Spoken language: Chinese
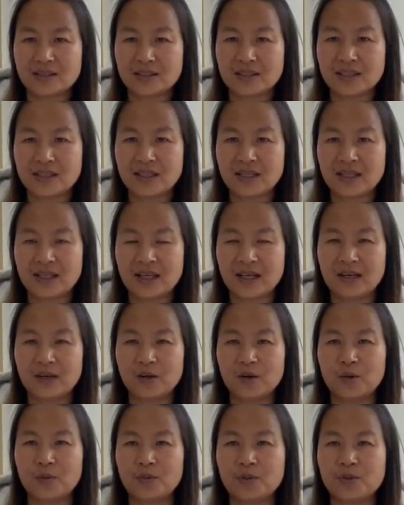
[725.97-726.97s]
今天呢，
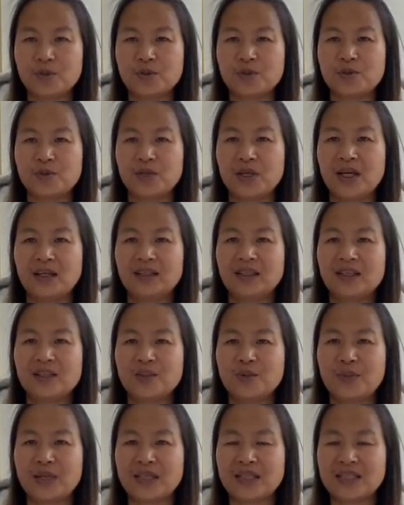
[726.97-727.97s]
我们就是主要呢，
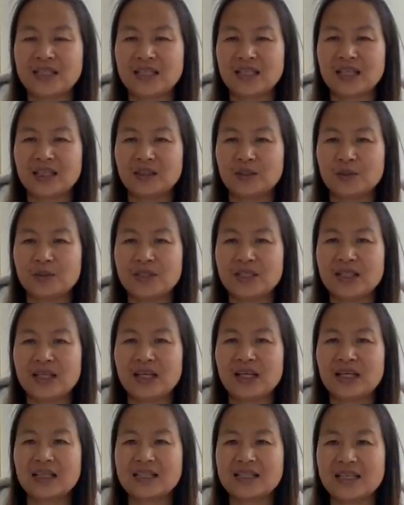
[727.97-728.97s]
就把这些个东西
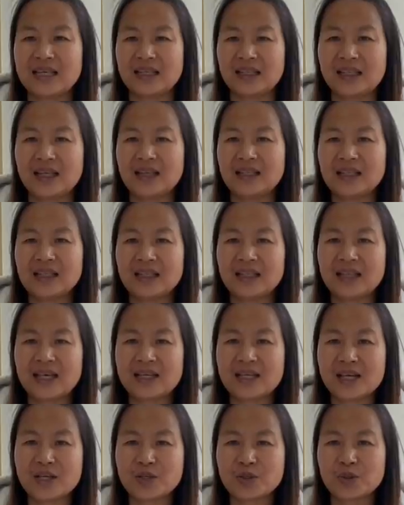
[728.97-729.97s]
呢，简单的跟大
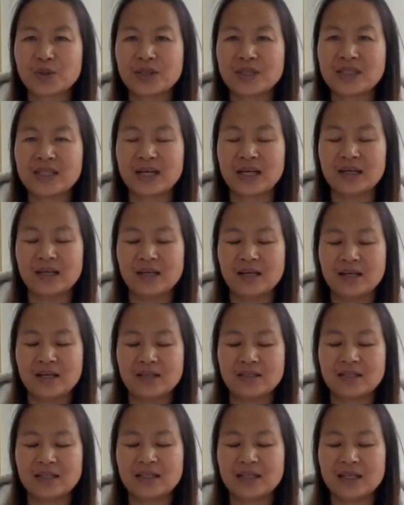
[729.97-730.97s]
家说一下。
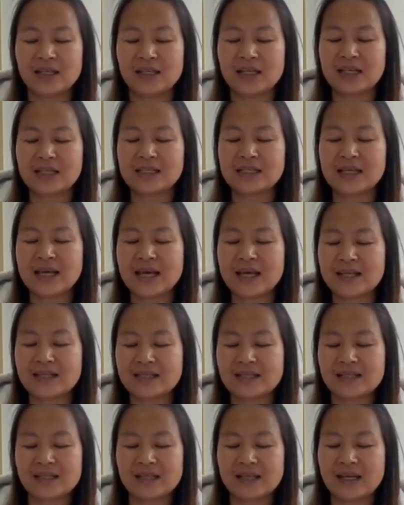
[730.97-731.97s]
在这里呢，再
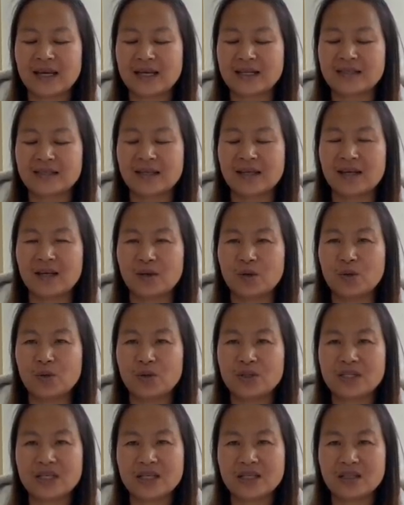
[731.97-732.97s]
次的感谢哈
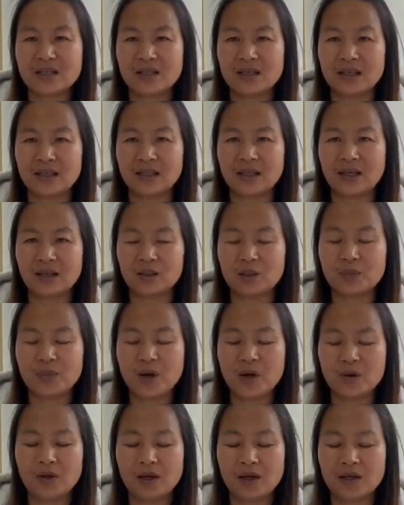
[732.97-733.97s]
郭先生领导的
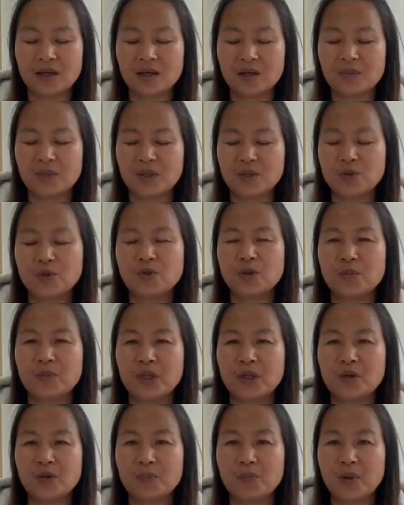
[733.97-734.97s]
爆料革命。如果
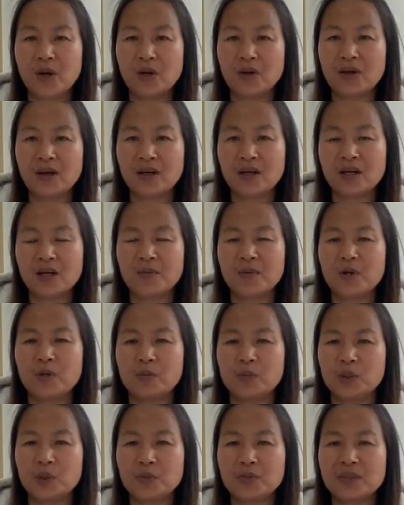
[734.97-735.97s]
没有爆料革命，我
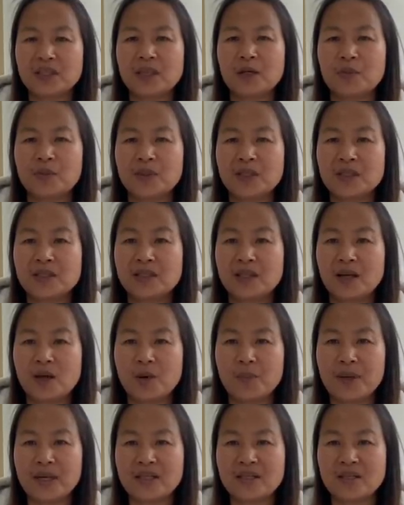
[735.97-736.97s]
们都不知道我们这些
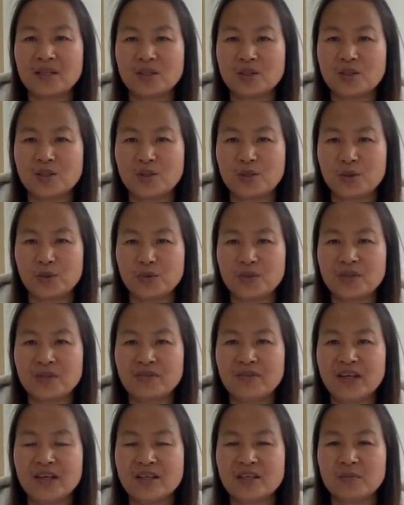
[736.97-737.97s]
老百姓穷是
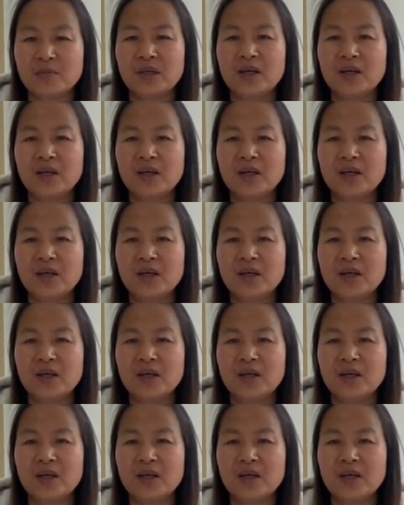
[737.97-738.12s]
为什么。